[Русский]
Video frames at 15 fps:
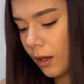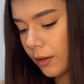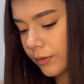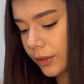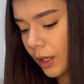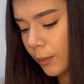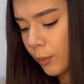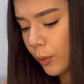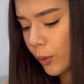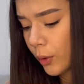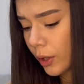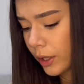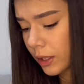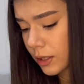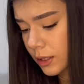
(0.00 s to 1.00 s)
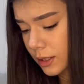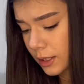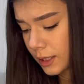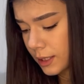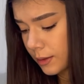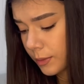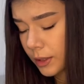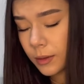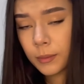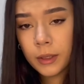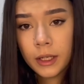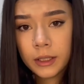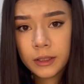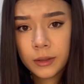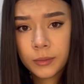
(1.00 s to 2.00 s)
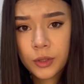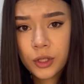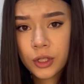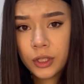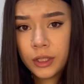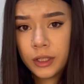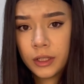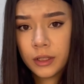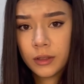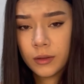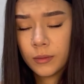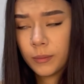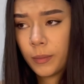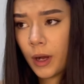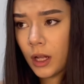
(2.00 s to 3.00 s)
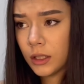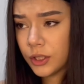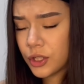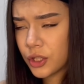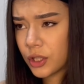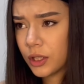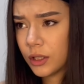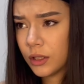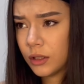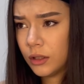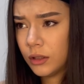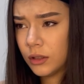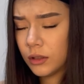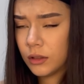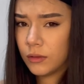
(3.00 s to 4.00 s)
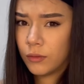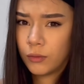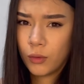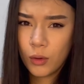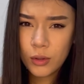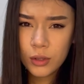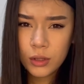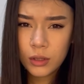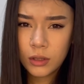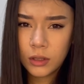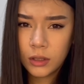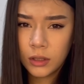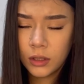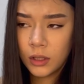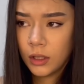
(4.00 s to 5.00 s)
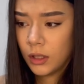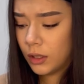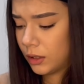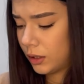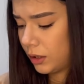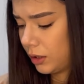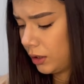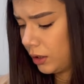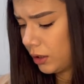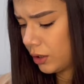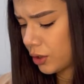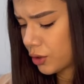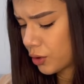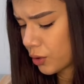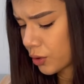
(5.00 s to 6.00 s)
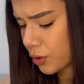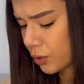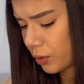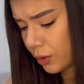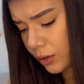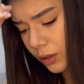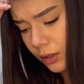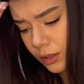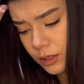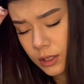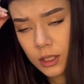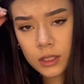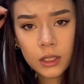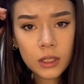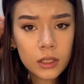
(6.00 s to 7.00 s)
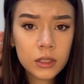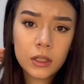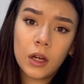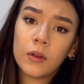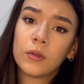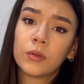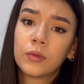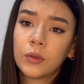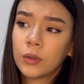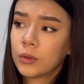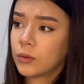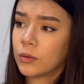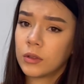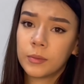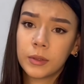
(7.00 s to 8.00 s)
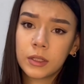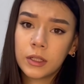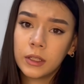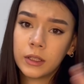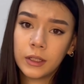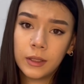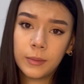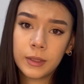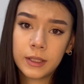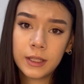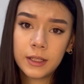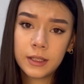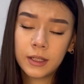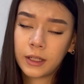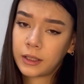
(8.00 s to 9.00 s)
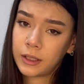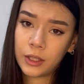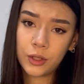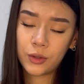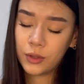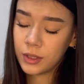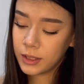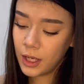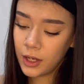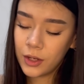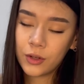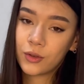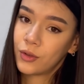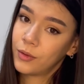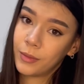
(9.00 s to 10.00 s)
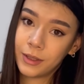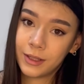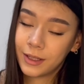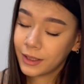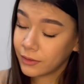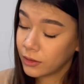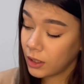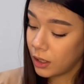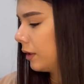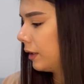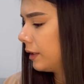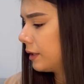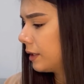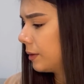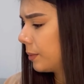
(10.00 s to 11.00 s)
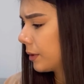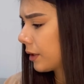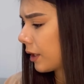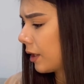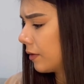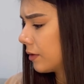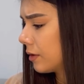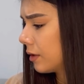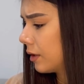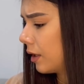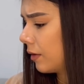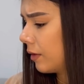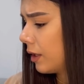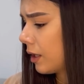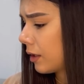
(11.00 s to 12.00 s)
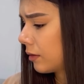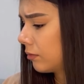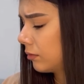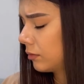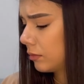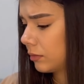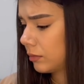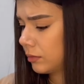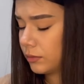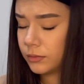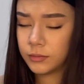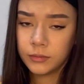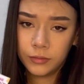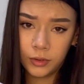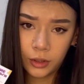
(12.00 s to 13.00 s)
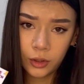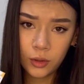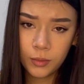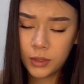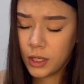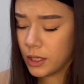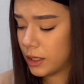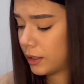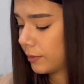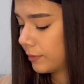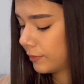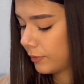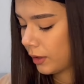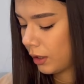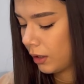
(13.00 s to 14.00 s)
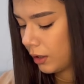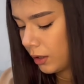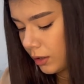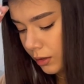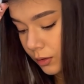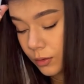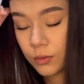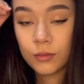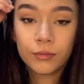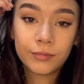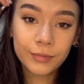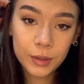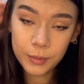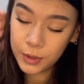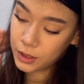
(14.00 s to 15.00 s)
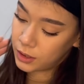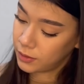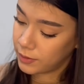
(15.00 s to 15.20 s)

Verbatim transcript: в наборе с этим комплектом шли палочки, воск и еще что-то. Здесь я оставлю фотку либо с этой, либо с этой стороны. Я еще не знаю, я еще не монтировала. Если не понравится товар, вернем деньги. Ну, смысл